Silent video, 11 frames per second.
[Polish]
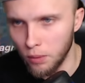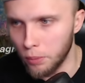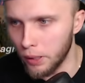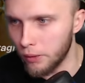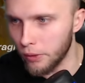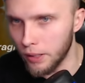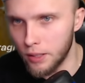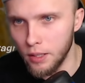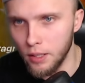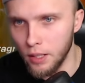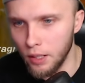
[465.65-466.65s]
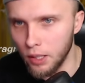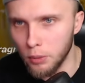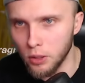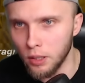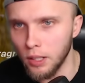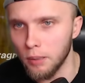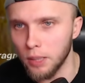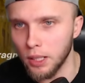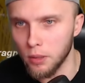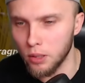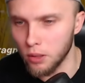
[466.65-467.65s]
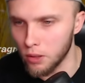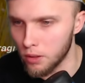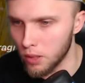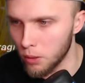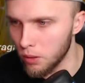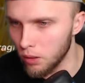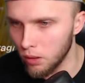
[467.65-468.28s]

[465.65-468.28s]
Perfekcyjnie i chyba ostatni element nam tylko został.